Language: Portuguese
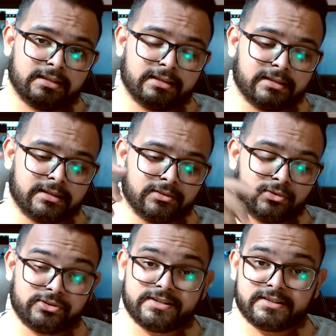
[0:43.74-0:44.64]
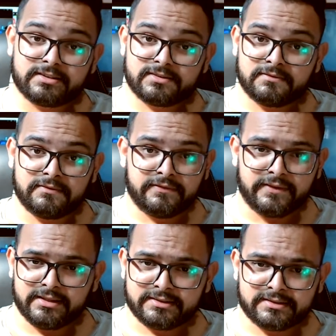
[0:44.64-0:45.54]
é, notícias
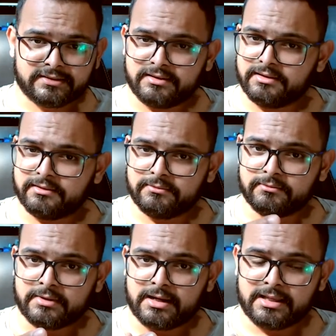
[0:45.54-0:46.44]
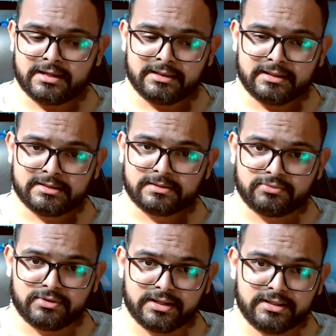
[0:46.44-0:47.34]
fakes que a galera lança
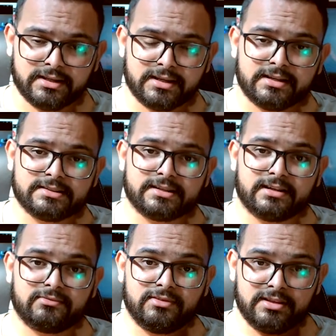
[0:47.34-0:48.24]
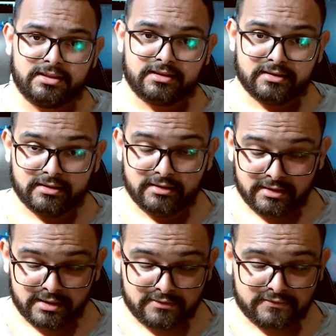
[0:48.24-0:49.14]
por aí, certo? E
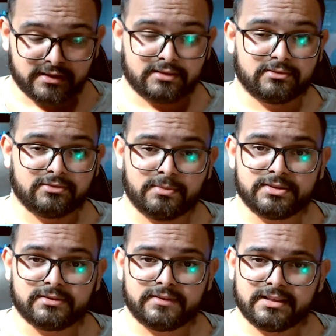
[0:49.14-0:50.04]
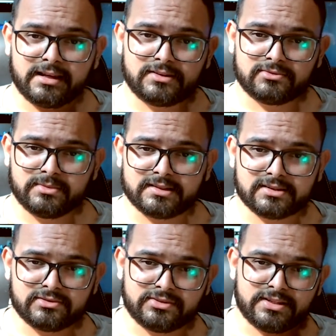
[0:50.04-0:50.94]
ele fala totalmente a verdade sobre
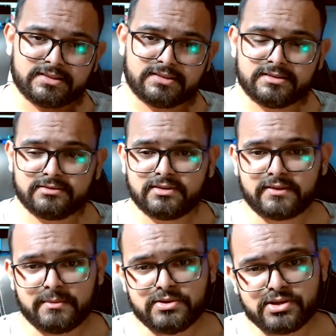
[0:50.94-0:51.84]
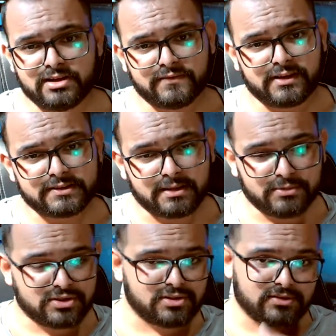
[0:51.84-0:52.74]
essas notícias e o que é mentira, ele fala se é
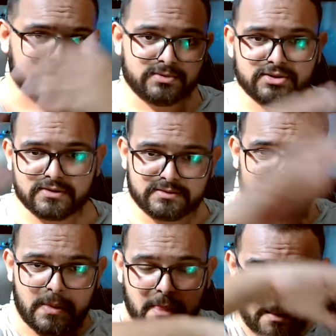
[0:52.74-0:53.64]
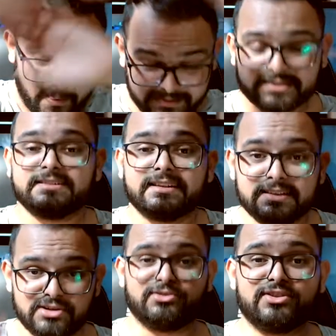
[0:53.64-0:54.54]
mentira, se é mentira, se é mentira, vocês
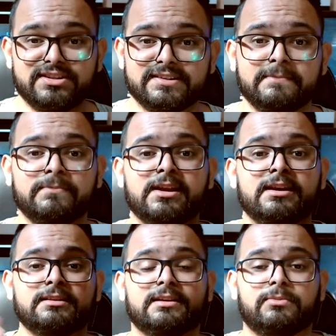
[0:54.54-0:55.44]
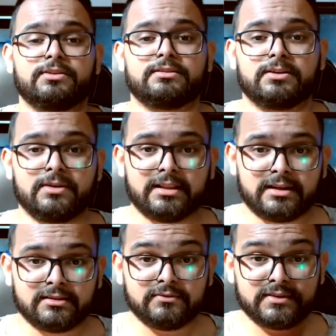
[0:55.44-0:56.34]
entenderam o que eu quis dizer. Tá bom então,
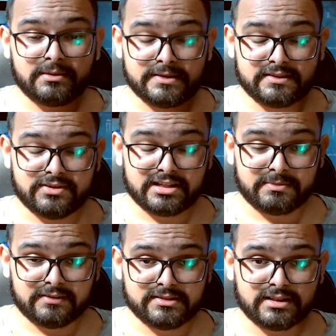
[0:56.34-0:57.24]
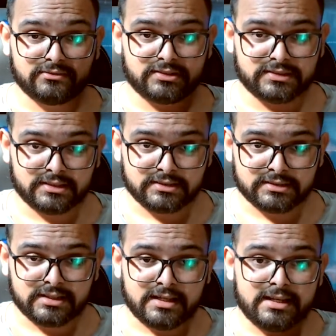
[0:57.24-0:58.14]
galera, eu vi também esse vídeo aqui para avisar vocês
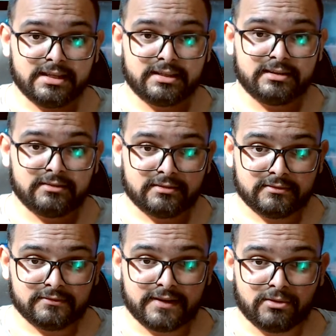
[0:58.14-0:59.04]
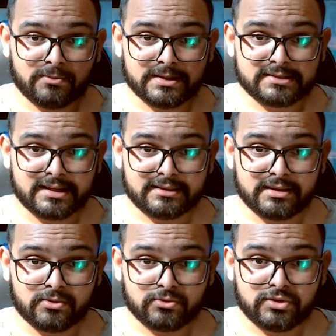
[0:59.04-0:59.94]
que vai começar a
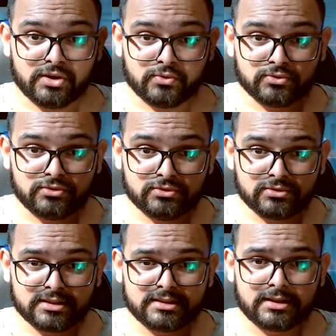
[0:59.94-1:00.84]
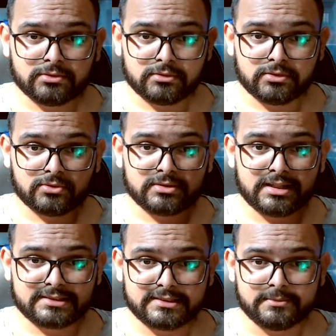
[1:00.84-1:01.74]
ter conteúdo no canal toda
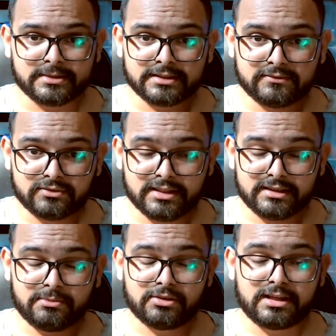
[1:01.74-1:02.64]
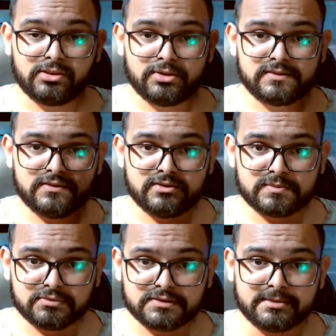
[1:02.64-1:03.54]
semana. Vou tentar botar dois vídeos
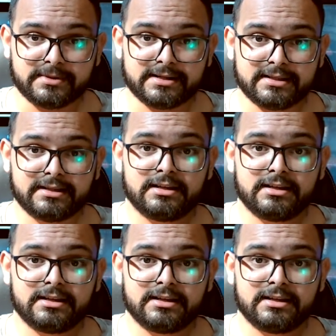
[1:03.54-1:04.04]
por semana,